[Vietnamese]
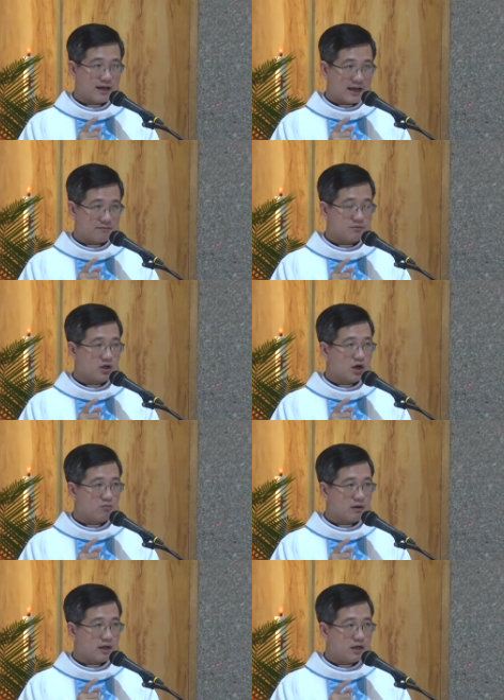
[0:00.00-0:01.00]
làm cho
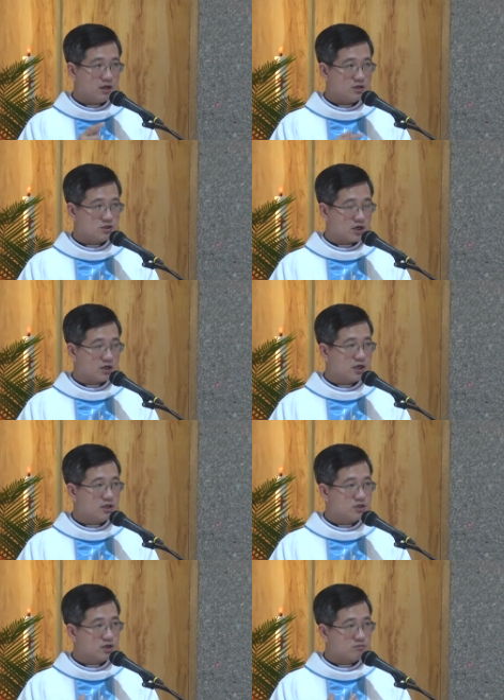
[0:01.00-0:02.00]
ông ấy trở
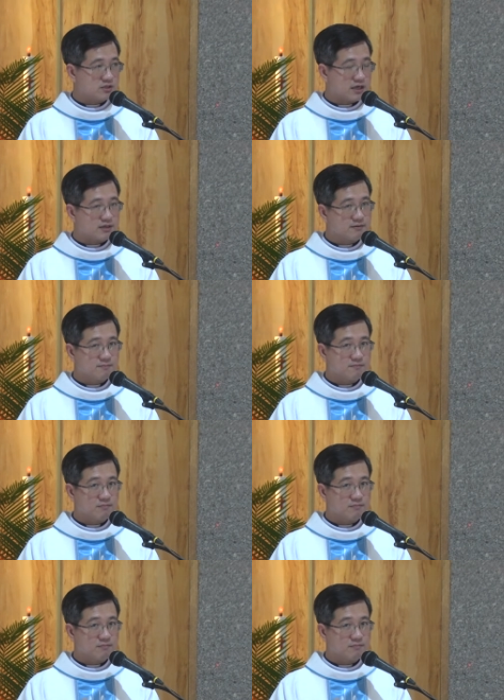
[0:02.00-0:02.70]
nên trong sạch.